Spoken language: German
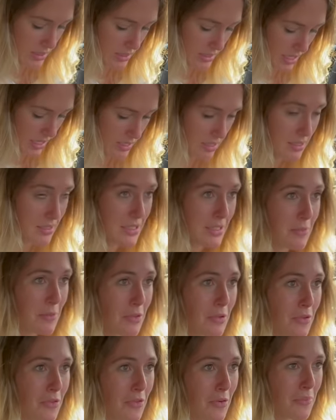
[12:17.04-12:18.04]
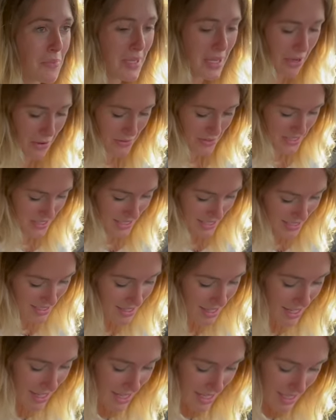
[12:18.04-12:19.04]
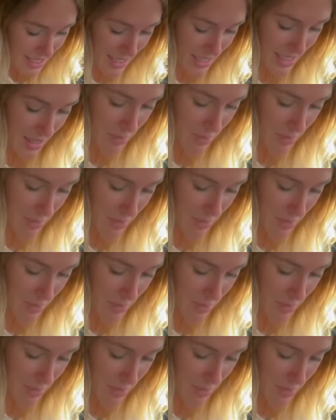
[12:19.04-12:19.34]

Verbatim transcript: ich kann ja nicht immer nur von mir ausgehen. Hier in